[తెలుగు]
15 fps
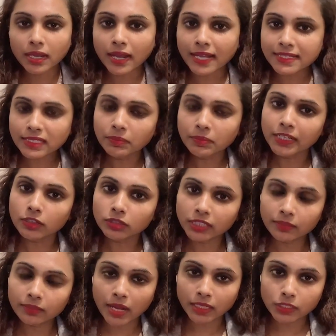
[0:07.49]
అసెంబ్లీలో
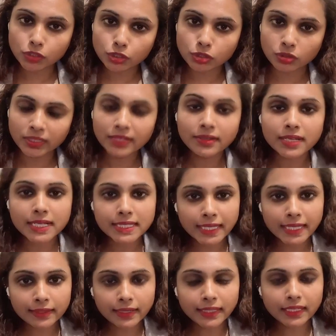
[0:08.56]
తీర్మానించుకుని
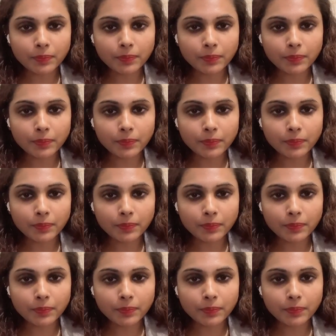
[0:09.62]
సెంట్రల్కి